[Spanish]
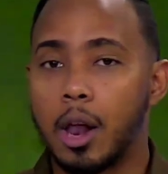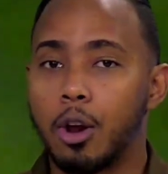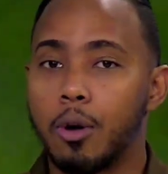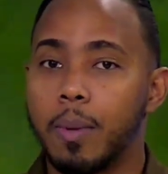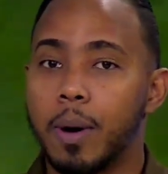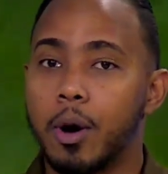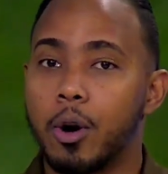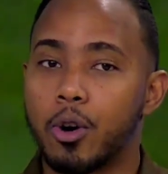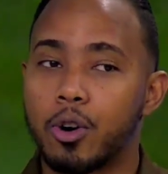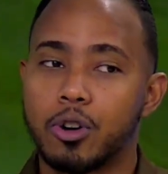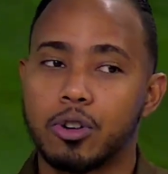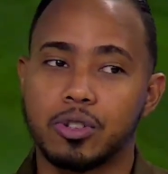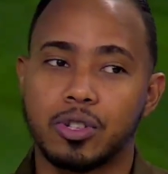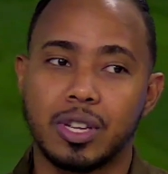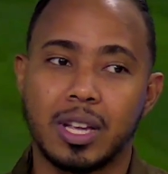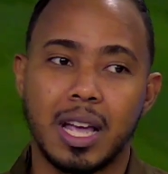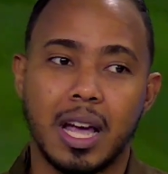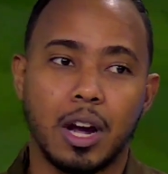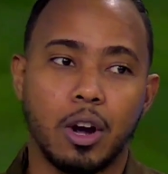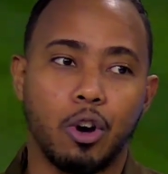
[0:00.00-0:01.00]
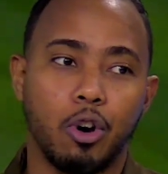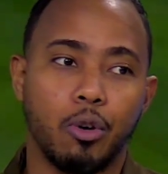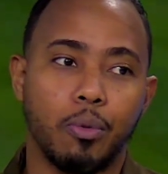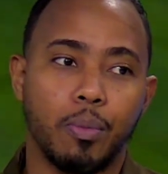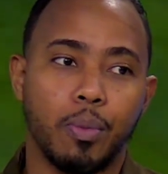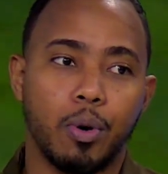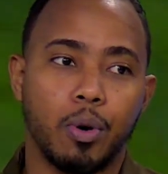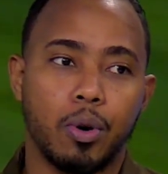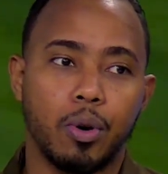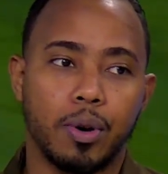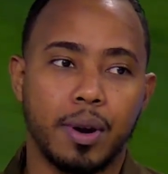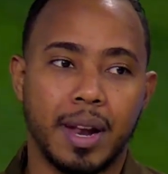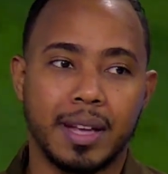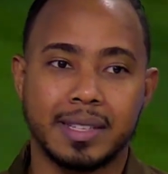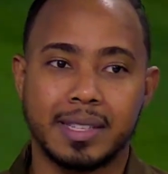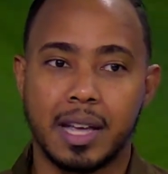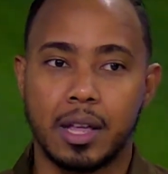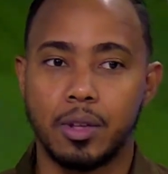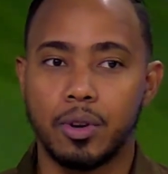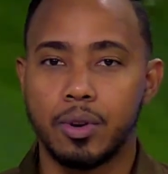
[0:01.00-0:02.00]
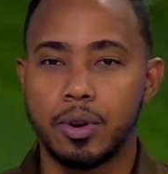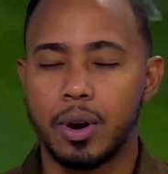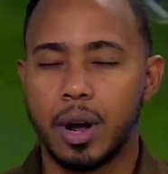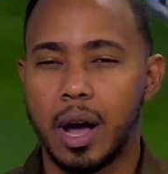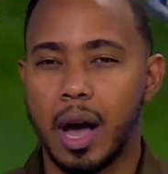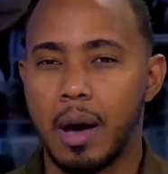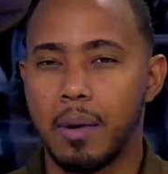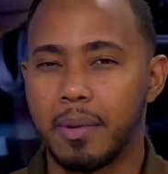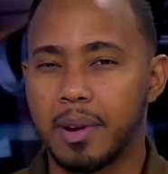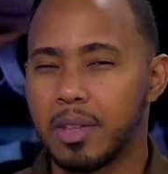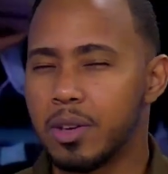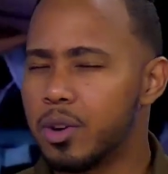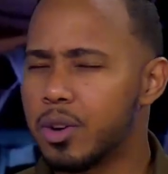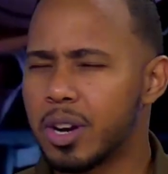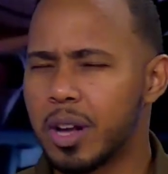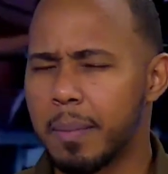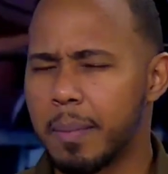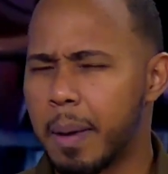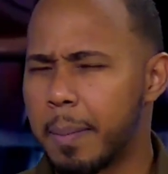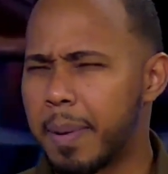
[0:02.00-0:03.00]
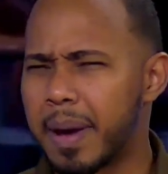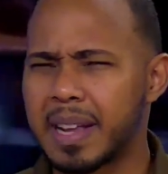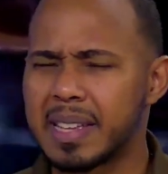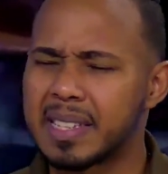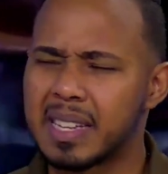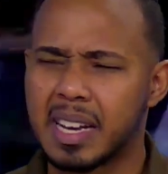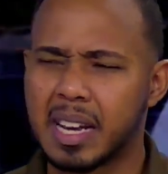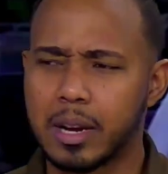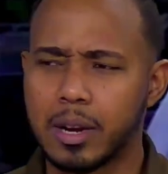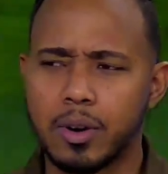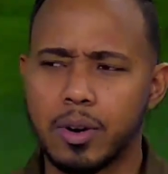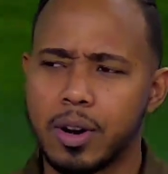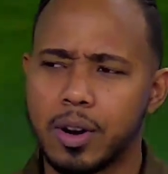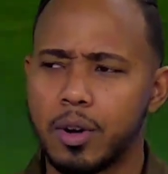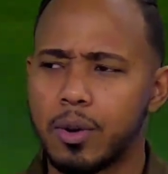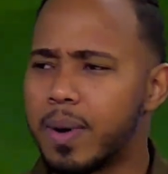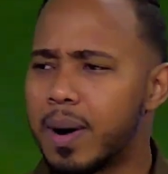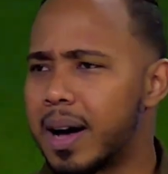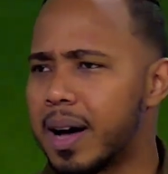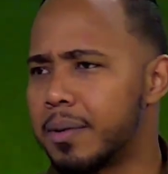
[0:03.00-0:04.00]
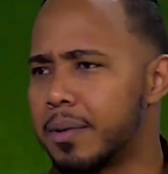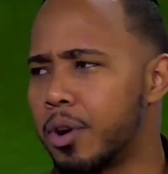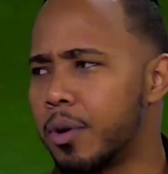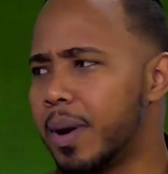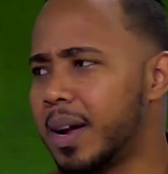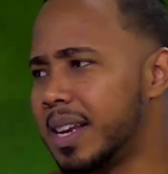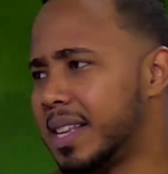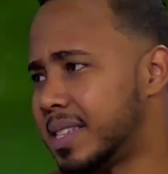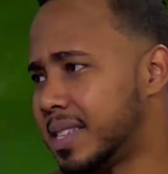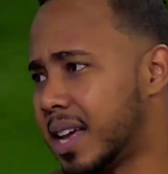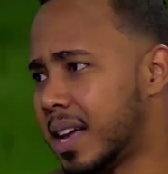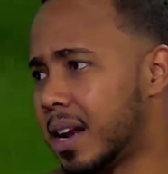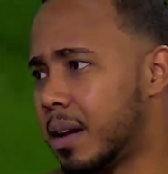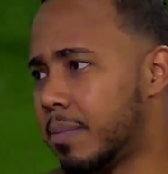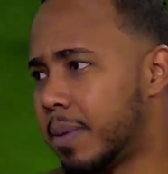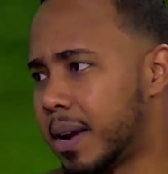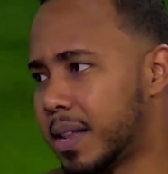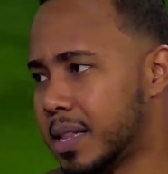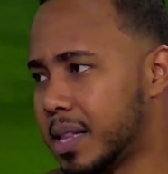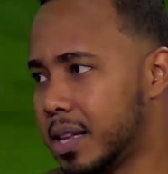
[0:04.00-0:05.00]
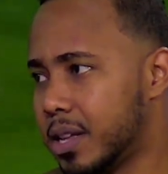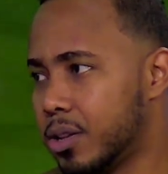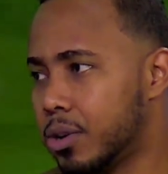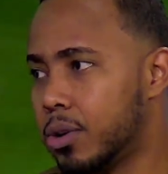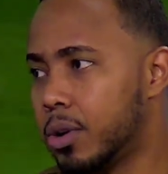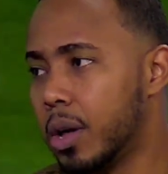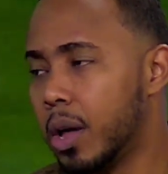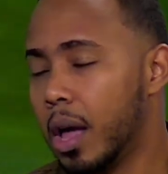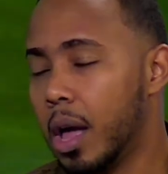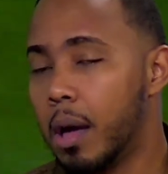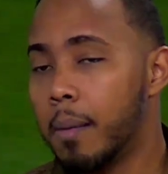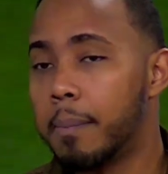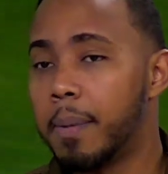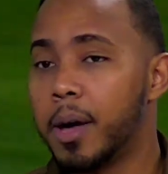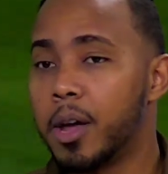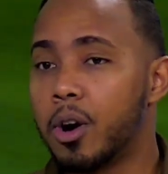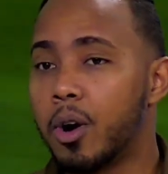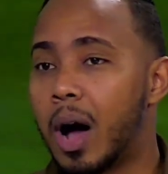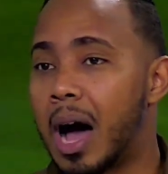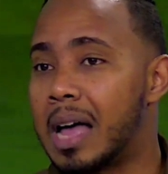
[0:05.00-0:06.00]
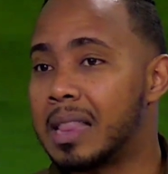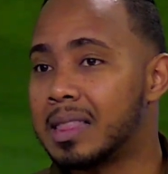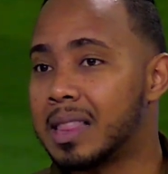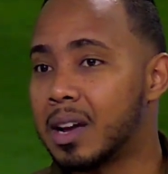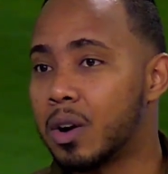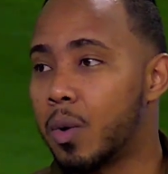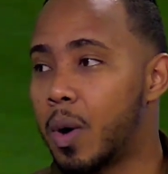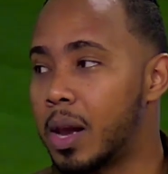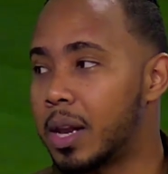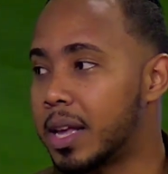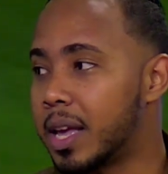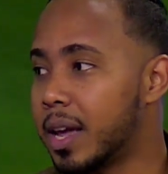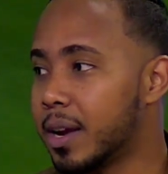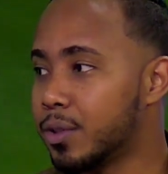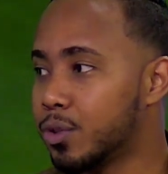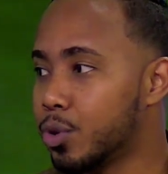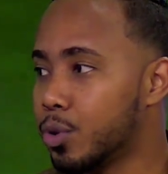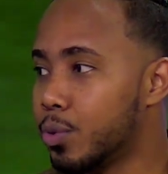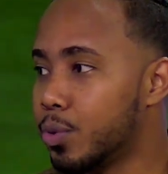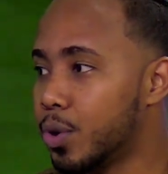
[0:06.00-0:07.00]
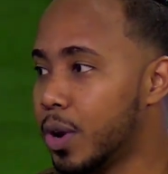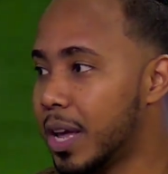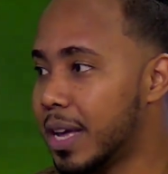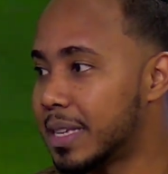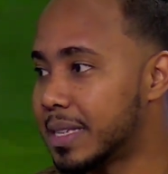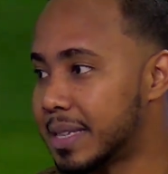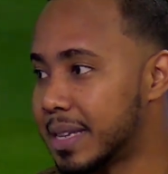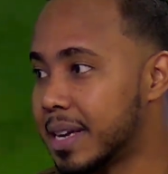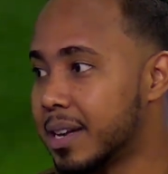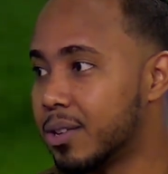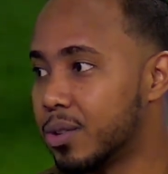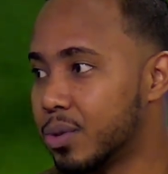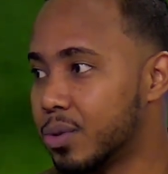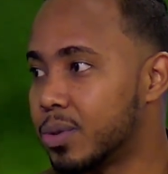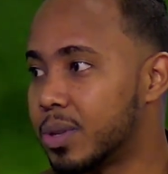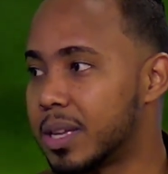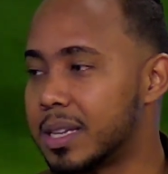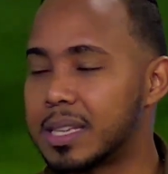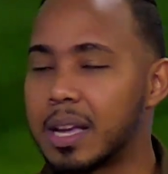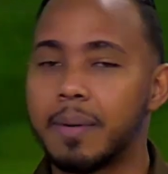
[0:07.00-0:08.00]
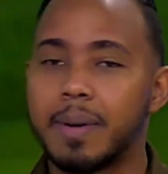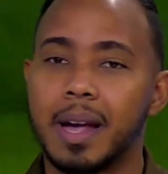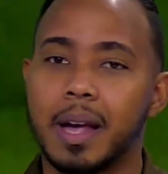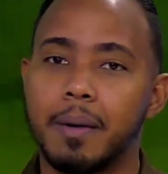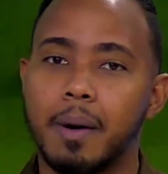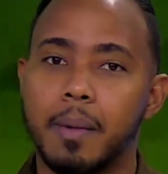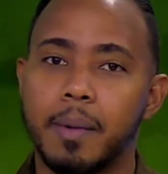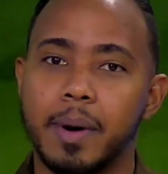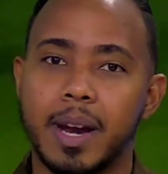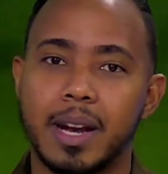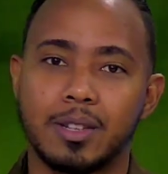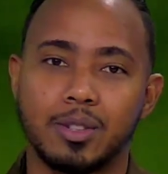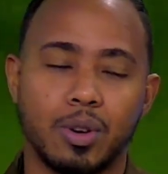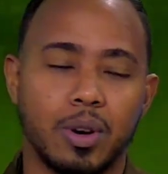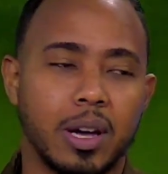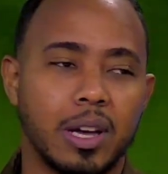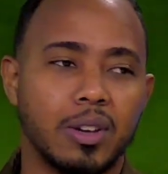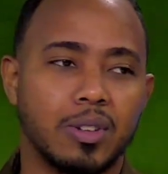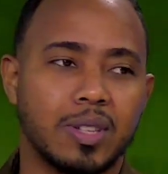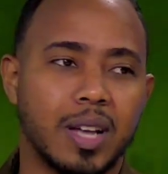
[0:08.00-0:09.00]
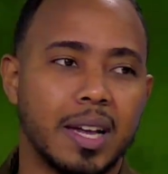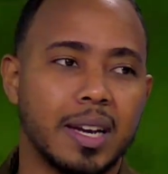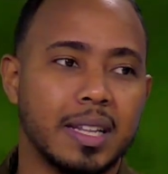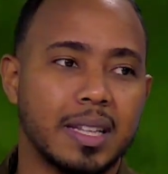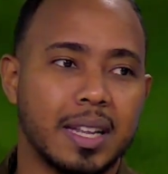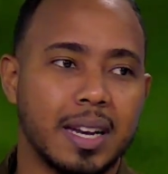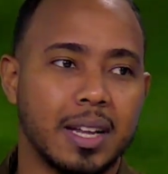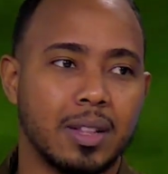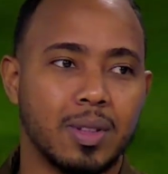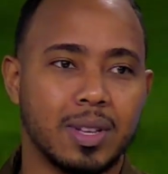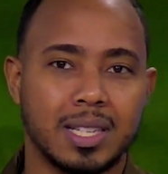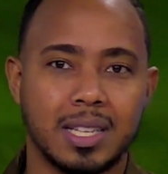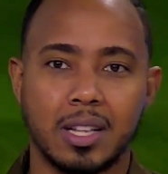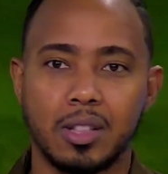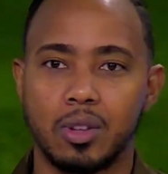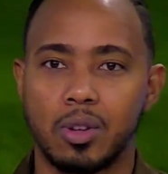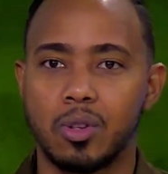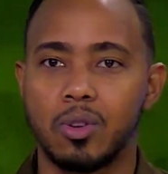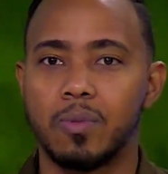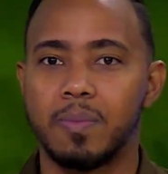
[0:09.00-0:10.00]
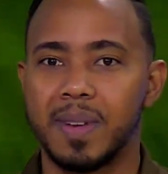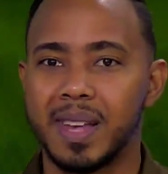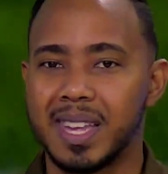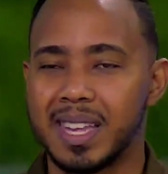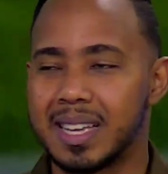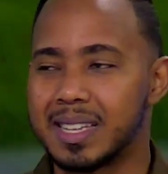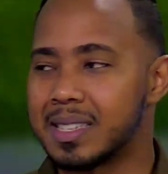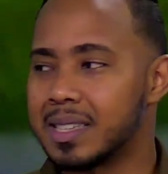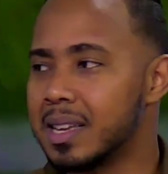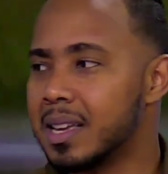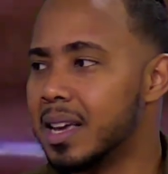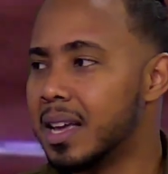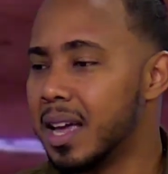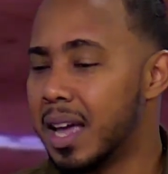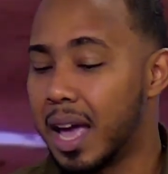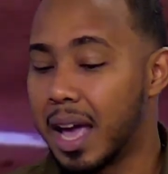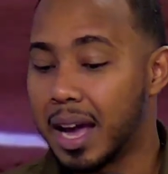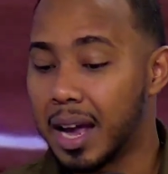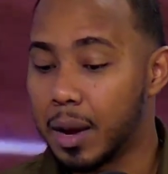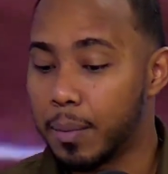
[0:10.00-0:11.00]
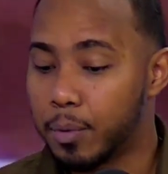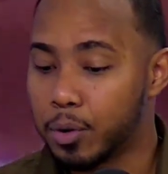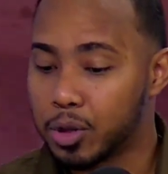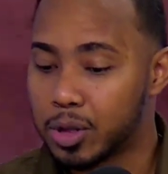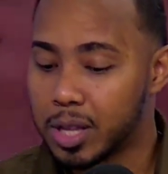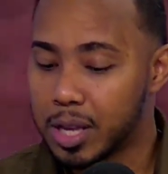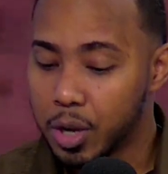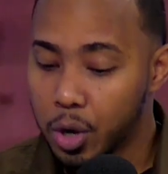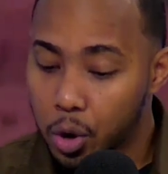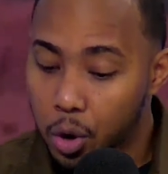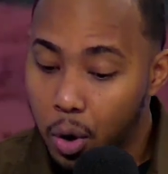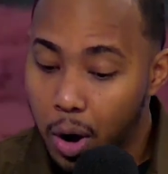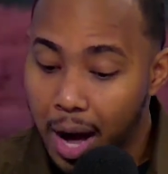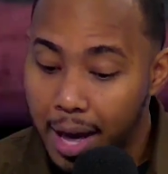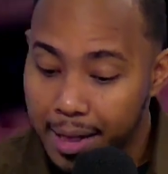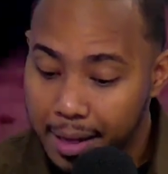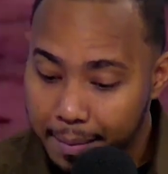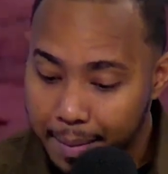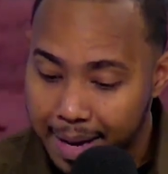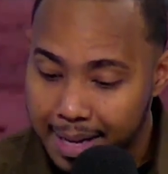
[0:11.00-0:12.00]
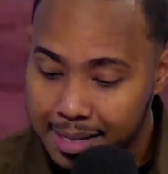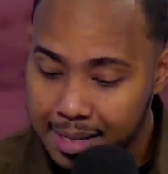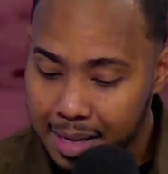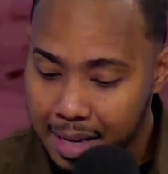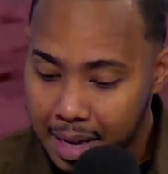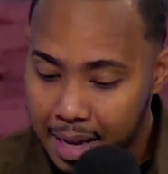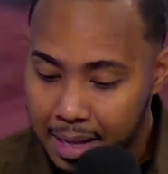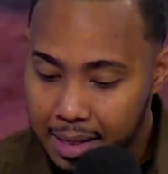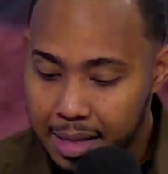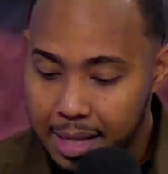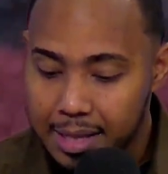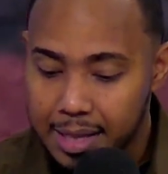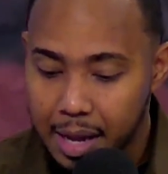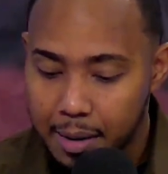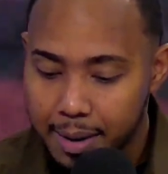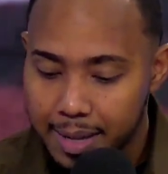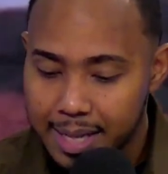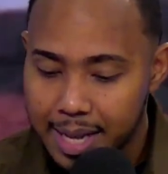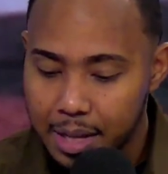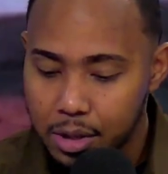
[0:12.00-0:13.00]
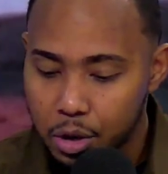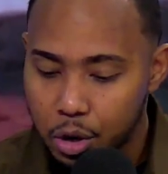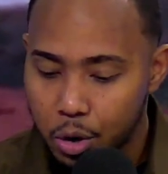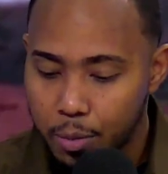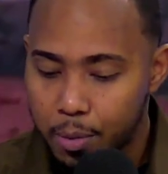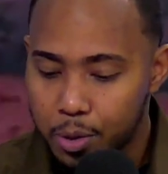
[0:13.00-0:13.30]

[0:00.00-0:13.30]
mejor no sea como lanzador abridor, que me parece que no, él no va, no va a iniciar el partido. Pero ante cualquier turbulencia, usted sabe que va a ver a Shohei Otani tirando a 102 millas en el montículo, además de estar bateando como